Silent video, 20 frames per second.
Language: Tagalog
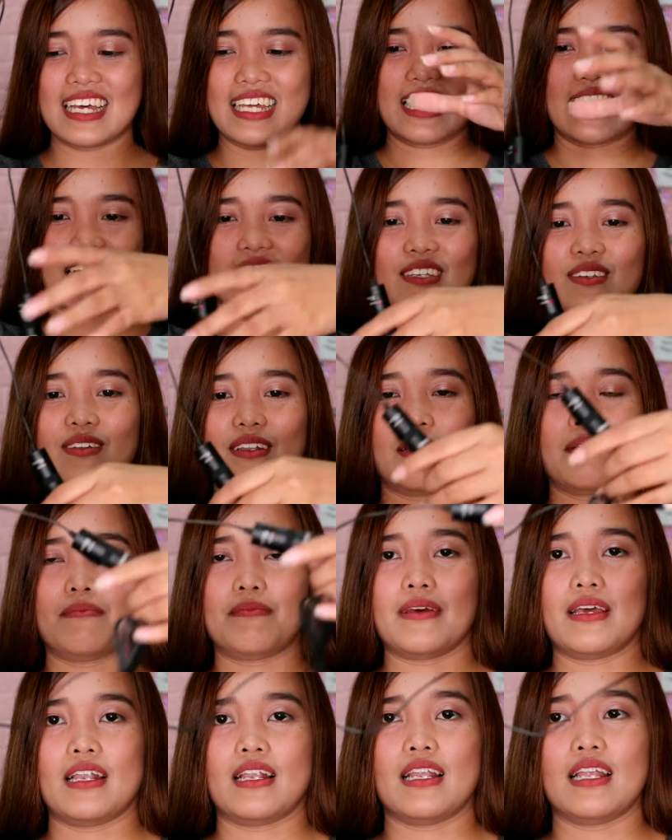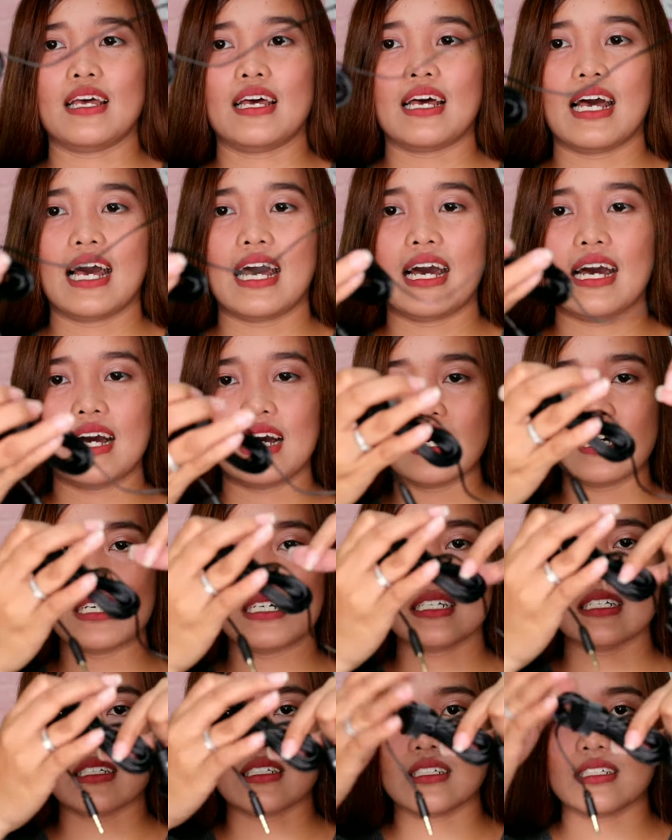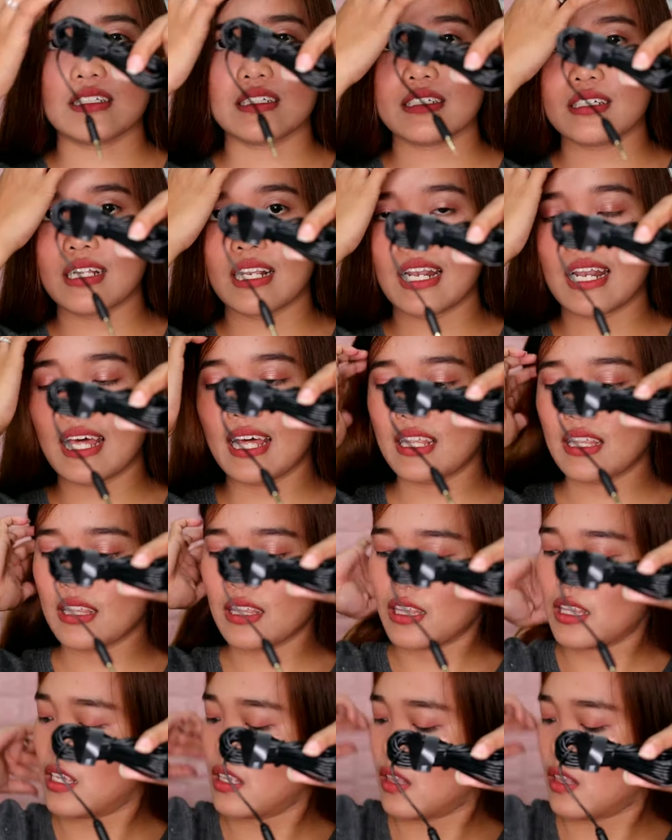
ayan yung lapel. Ang length